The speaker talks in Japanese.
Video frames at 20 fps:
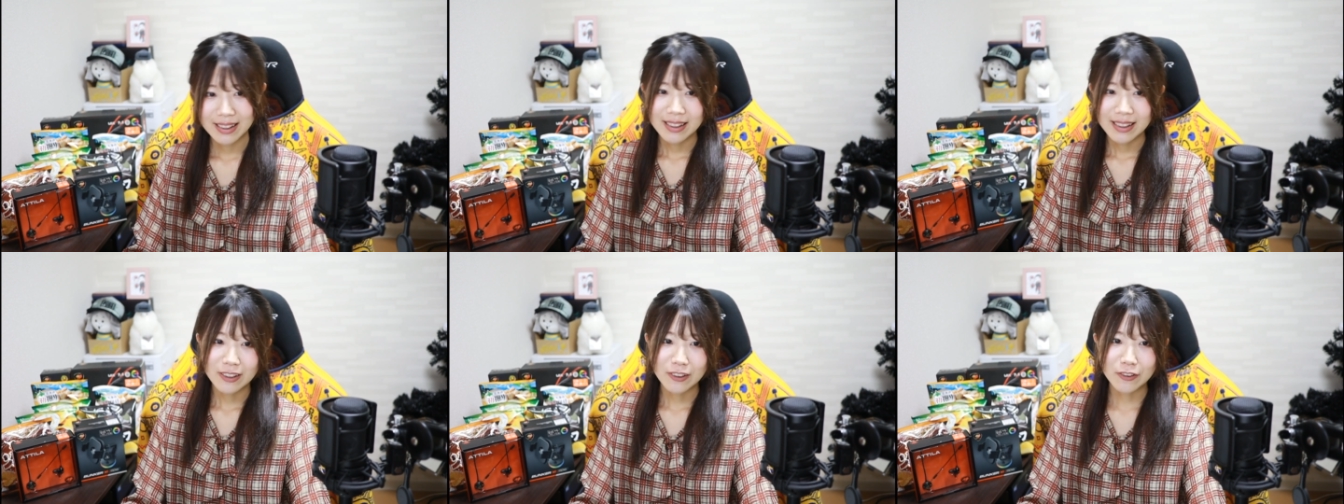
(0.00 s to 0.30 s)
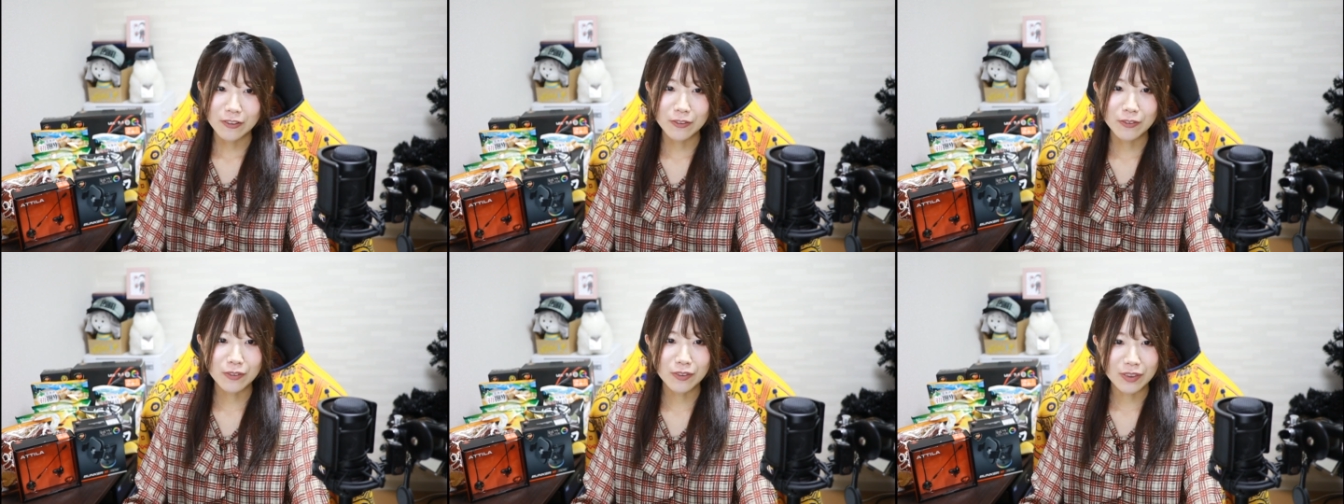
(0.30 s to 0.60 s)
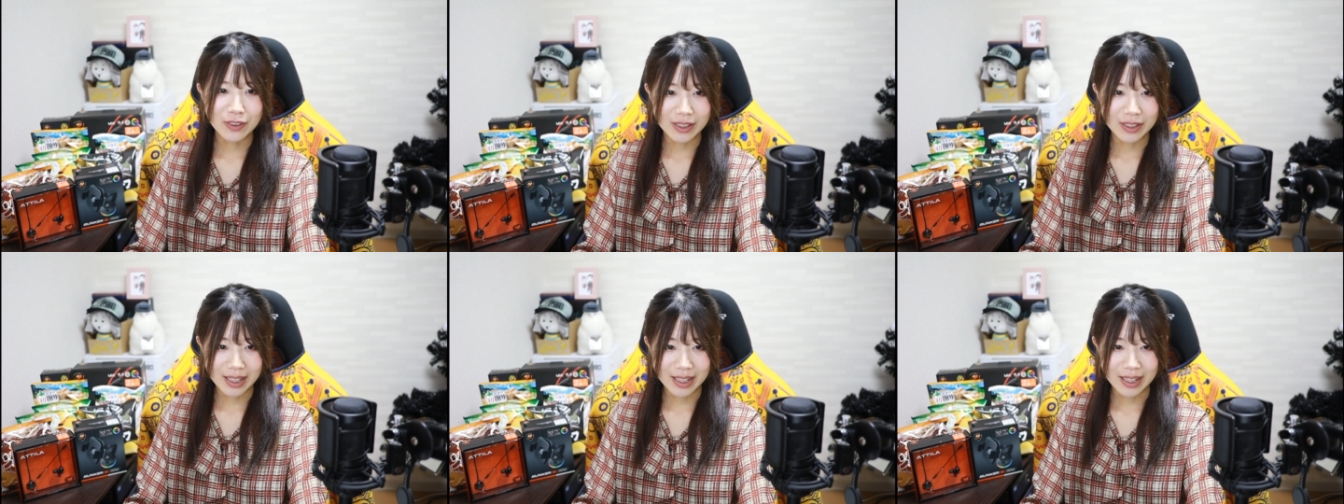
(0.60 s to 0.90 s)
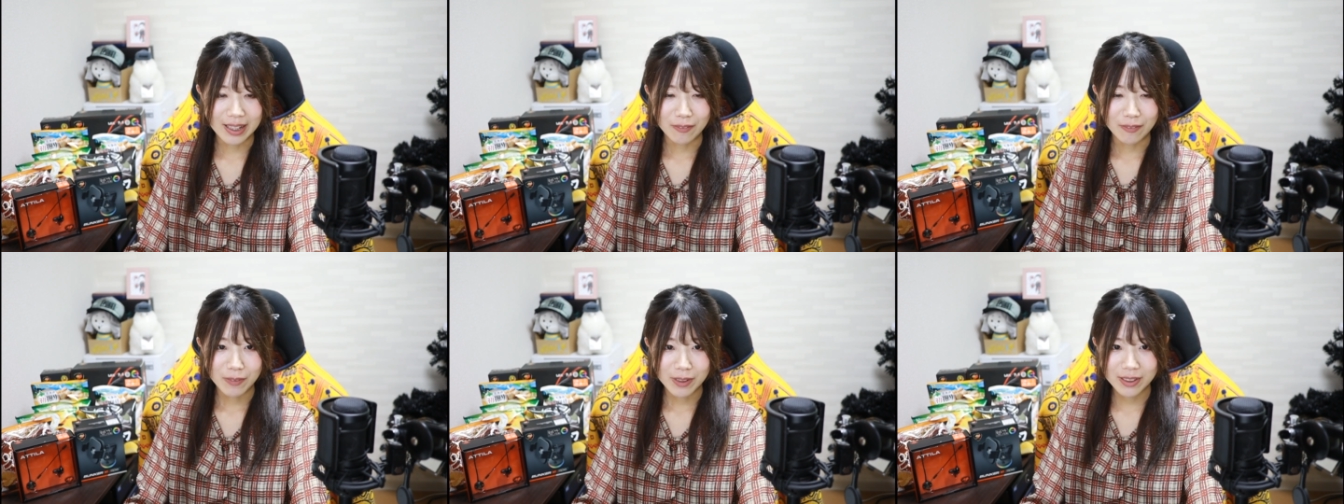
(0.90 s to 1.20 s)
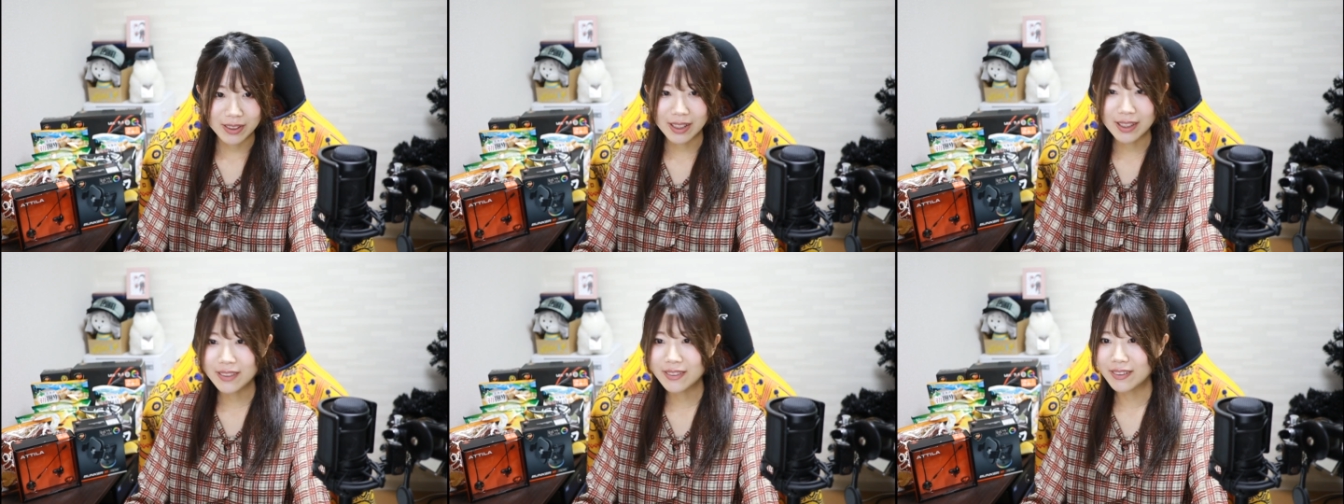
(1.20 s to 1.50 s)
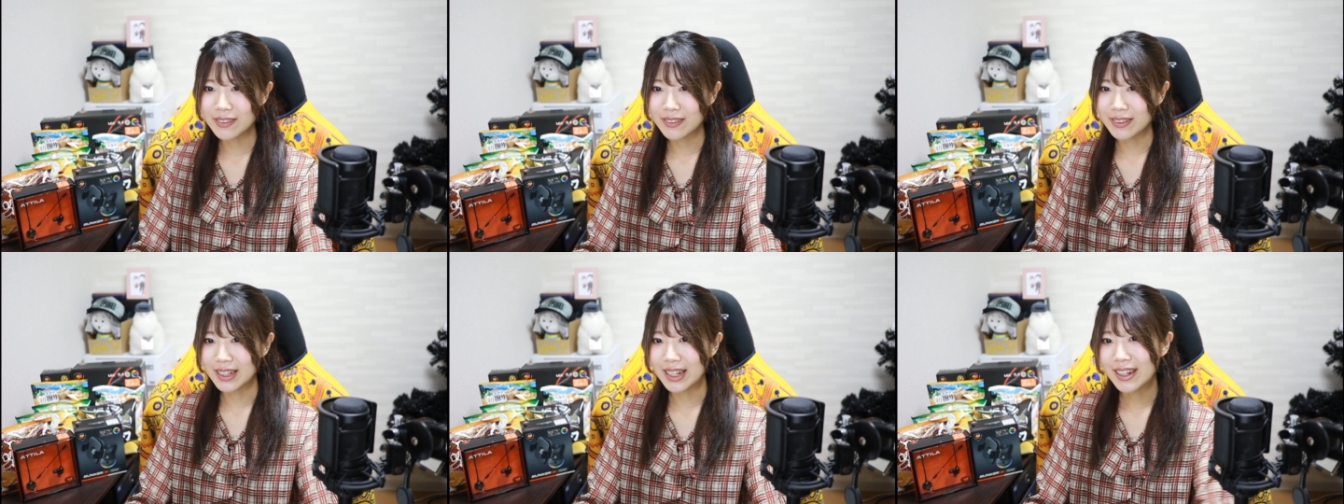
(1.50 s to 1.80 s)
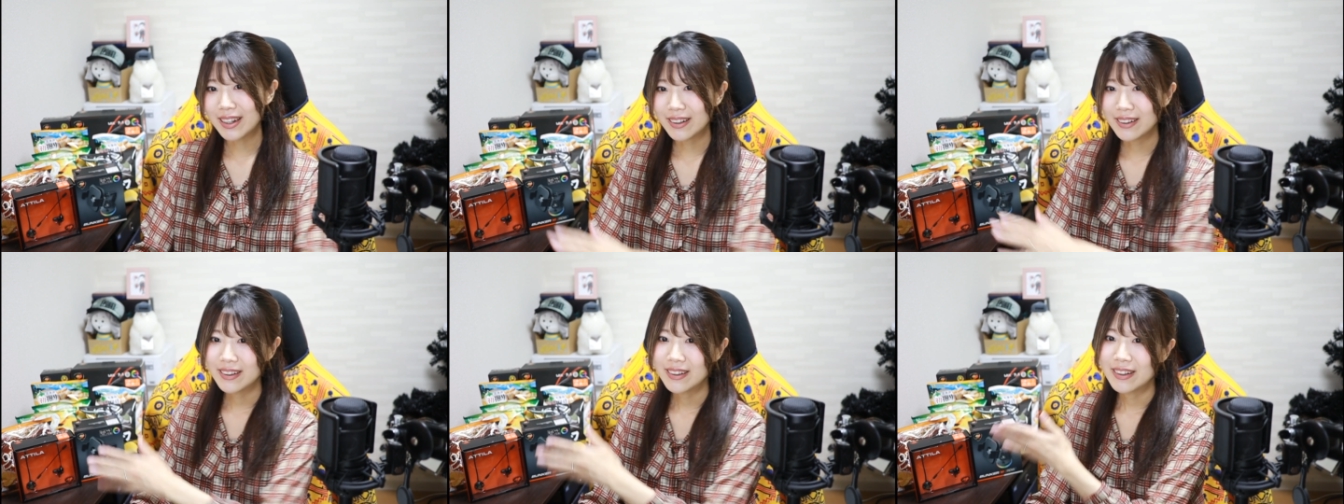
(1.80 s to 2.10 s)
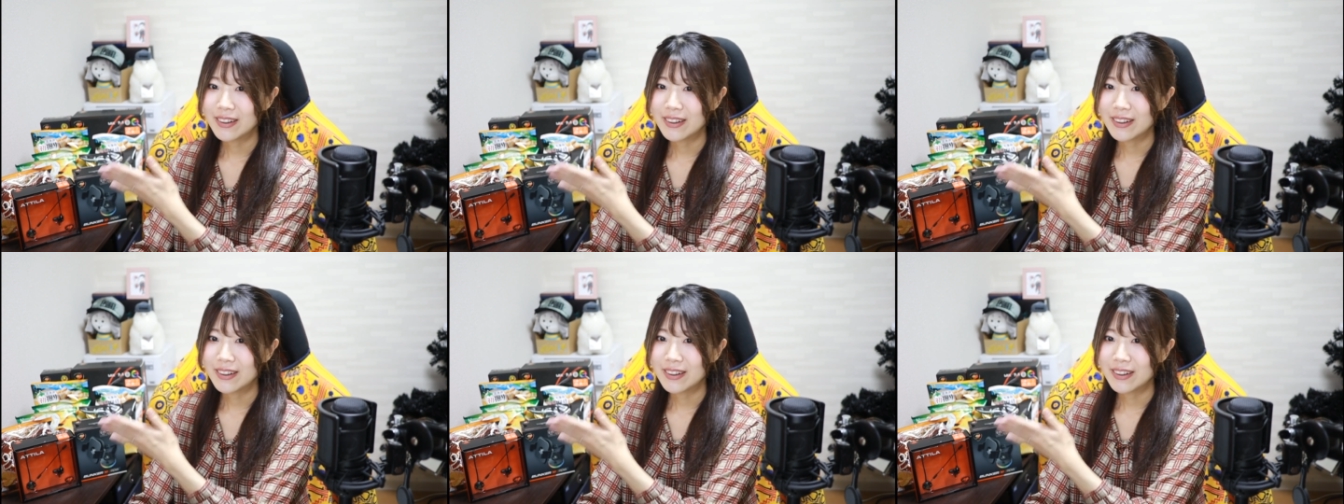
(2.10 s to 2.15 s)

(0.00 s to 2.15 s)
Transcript: ということで、もう早速ね、